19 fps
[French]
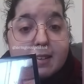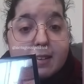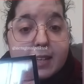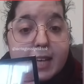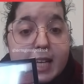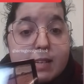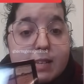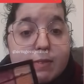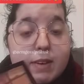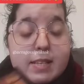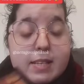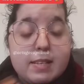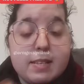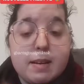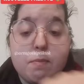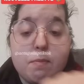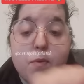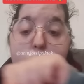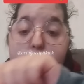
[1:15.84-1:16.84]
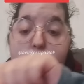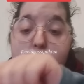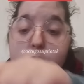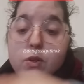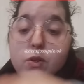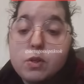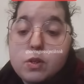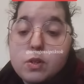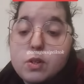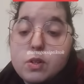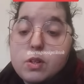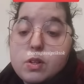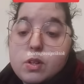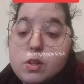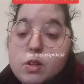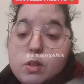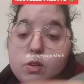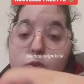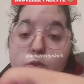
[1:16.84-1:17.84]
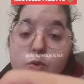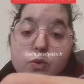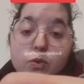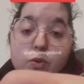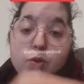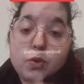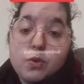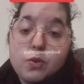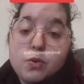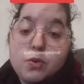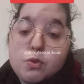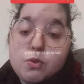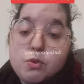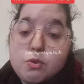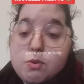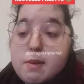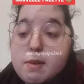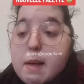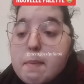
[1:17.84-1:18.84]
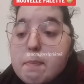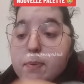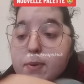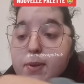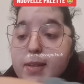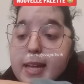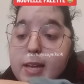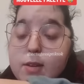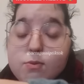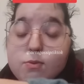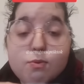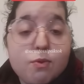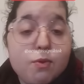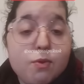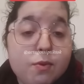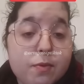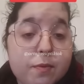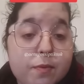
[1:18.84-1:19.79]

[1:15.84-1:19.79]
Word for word: se casse facilement. Donc euh, je suis un peu déçue.